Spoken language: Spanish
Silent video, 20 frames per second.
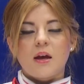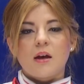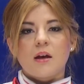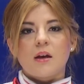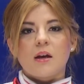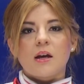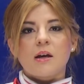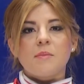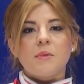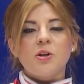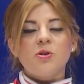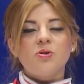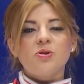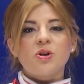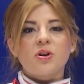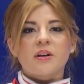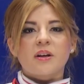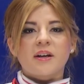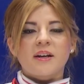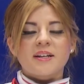En minutos
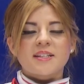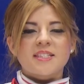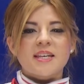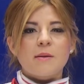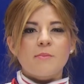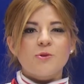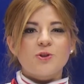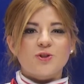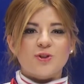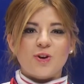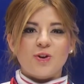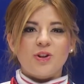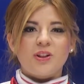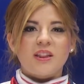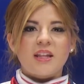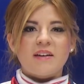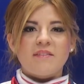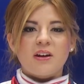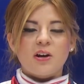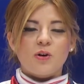regresamos con
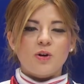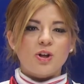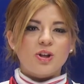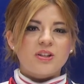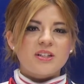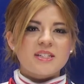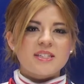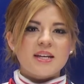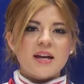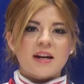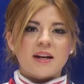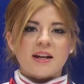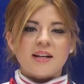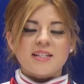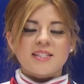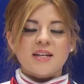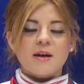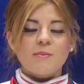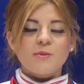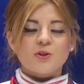TVO Noticias,
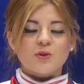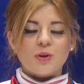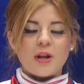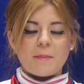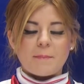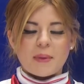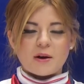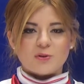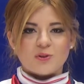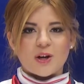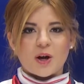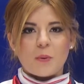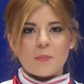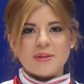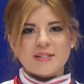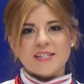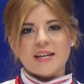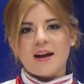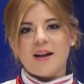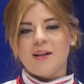realizamos una pausa
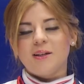comercial.